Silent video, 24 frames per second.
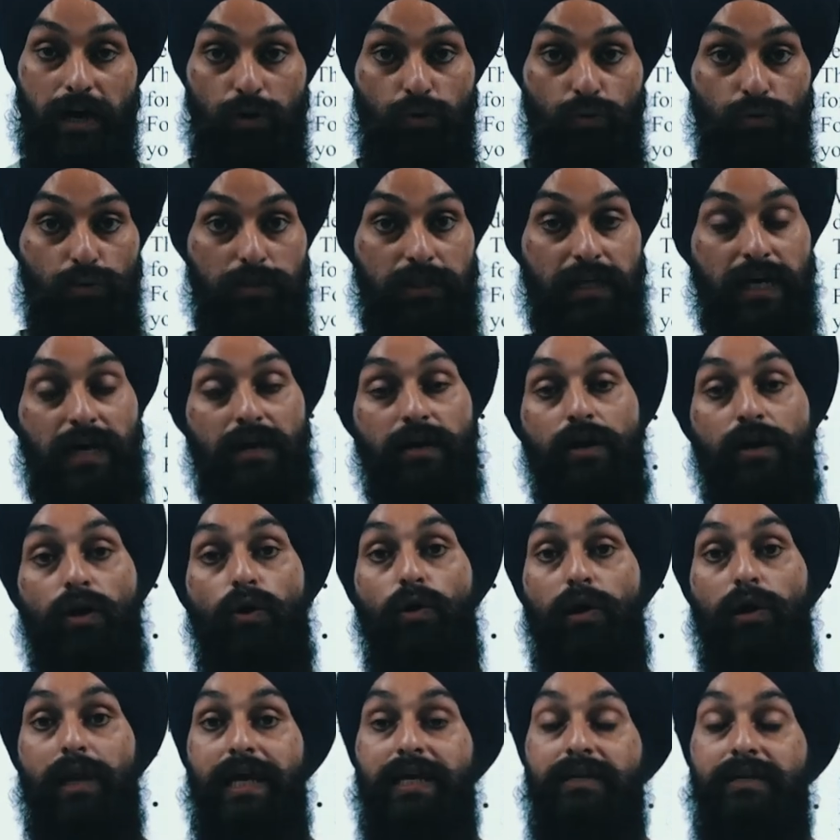होता है अगर
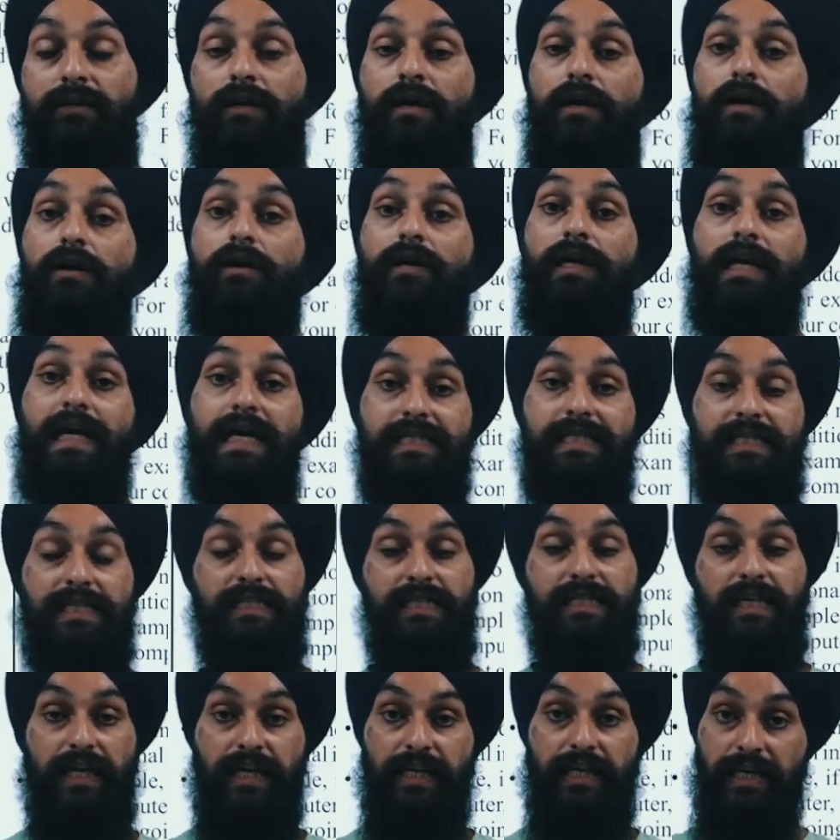ऑनलाइन क्लासेस
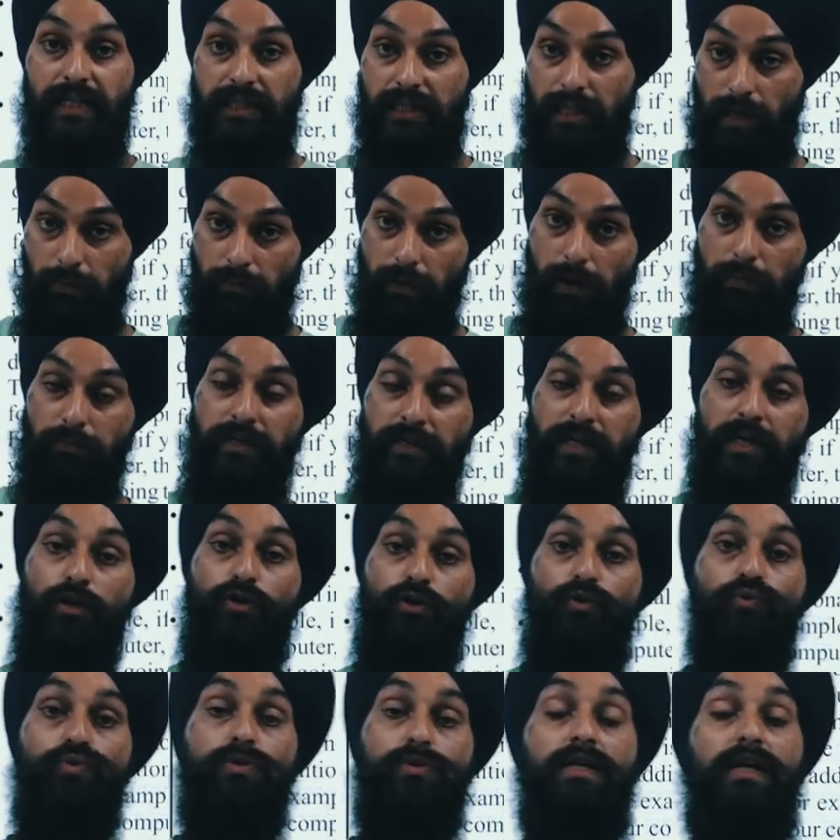लेनी है तब हम ये
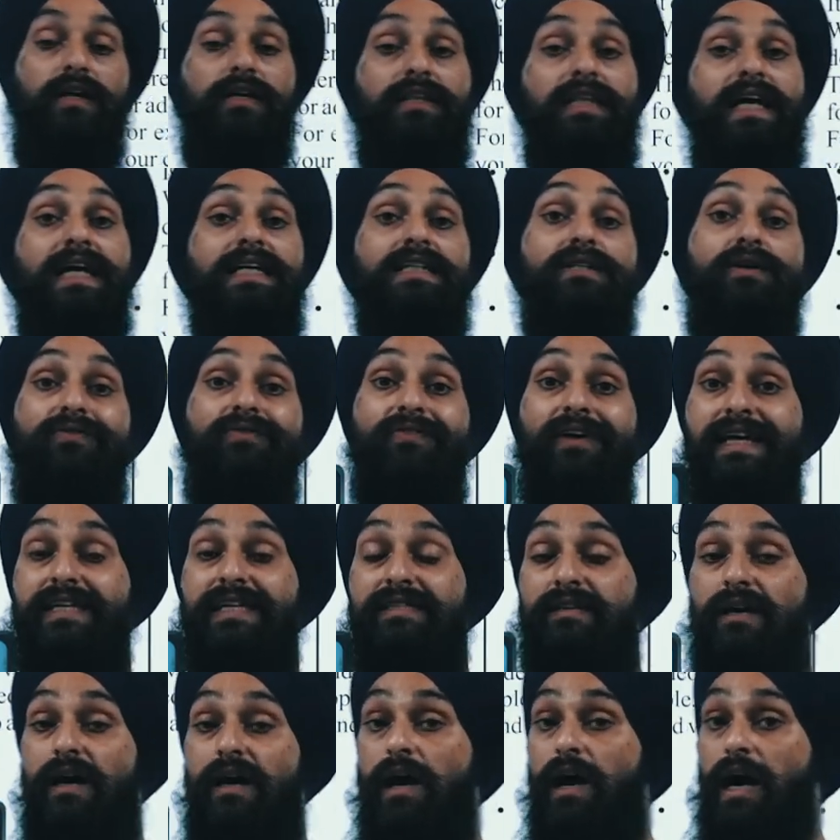यूज़ करते हैं
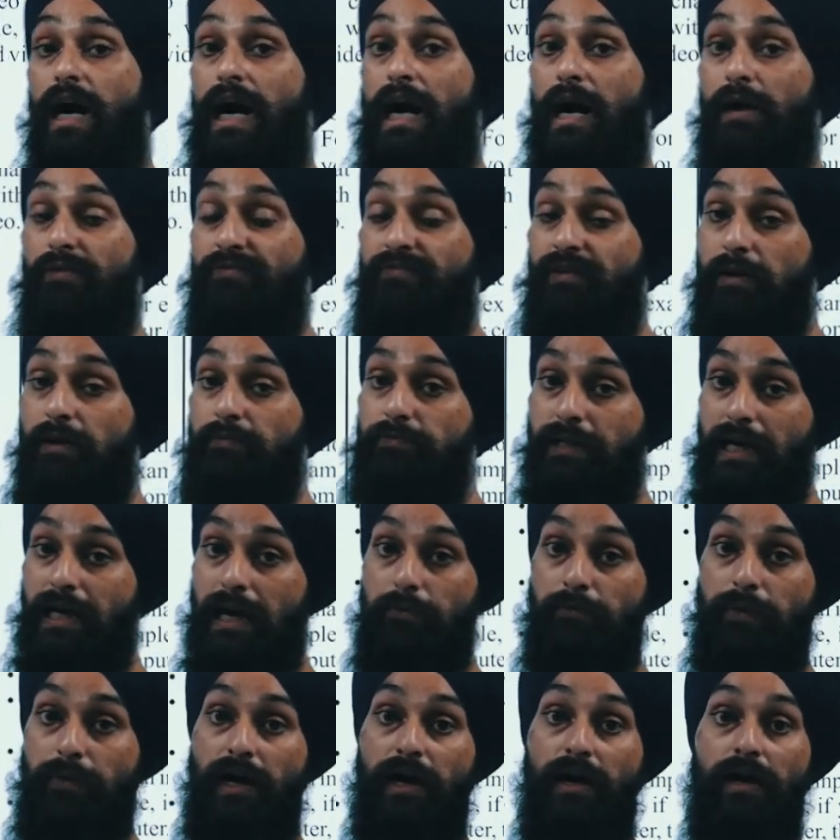अदरवाइज आप वेब
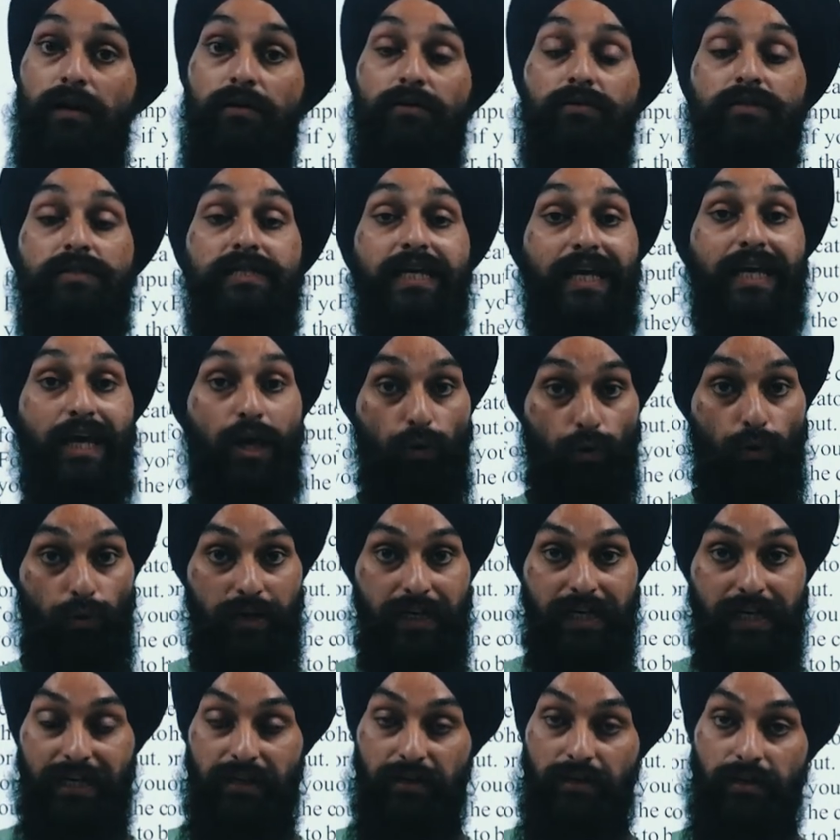कैमरा
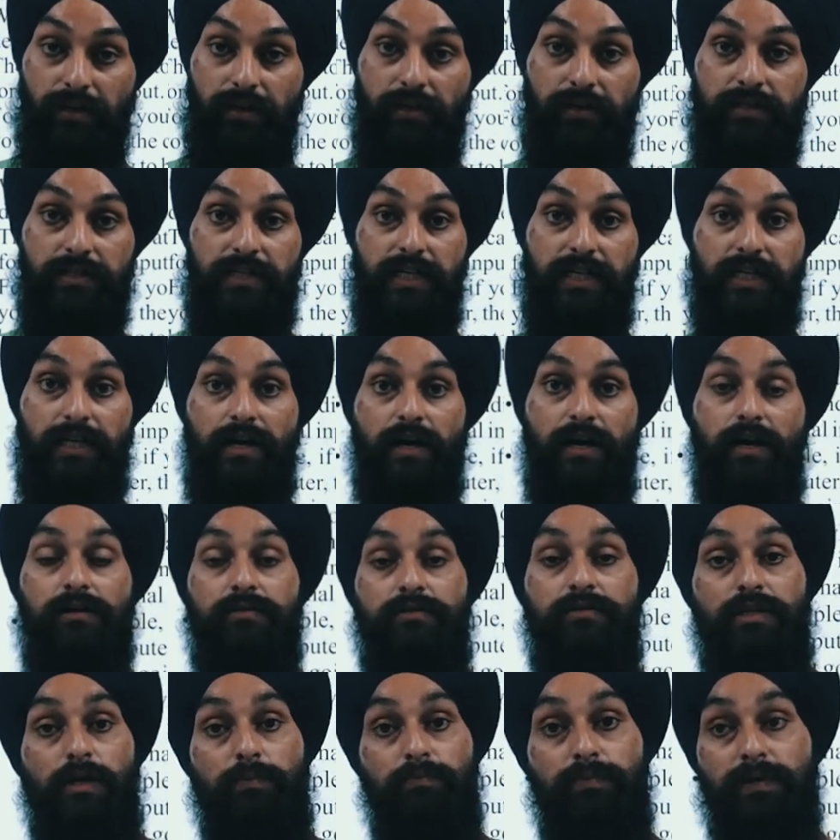सिक्योरिटी ठीक
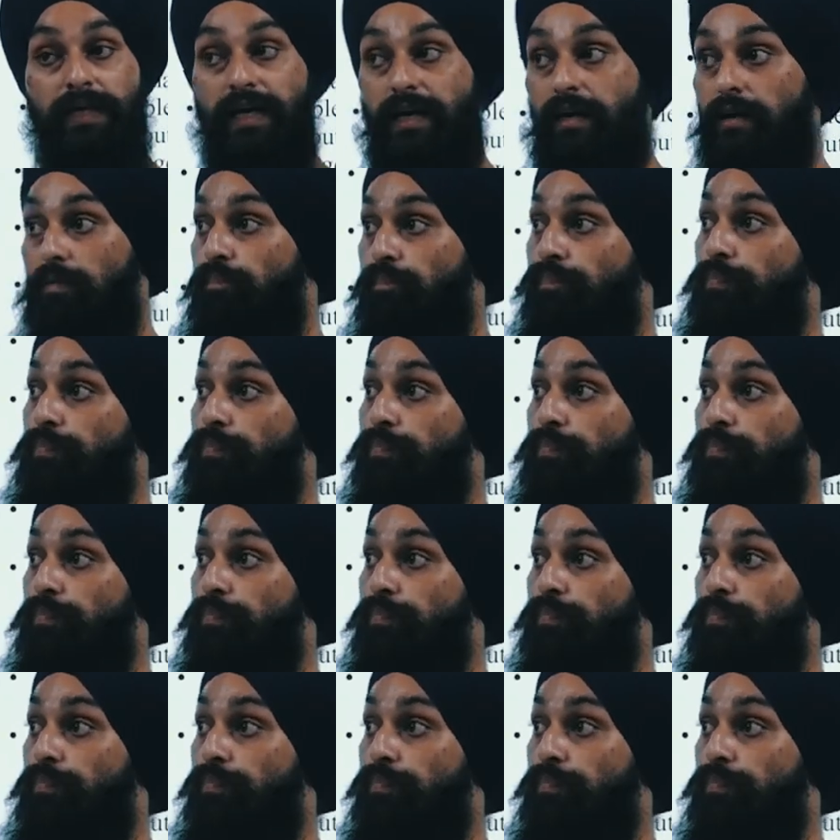है जब ये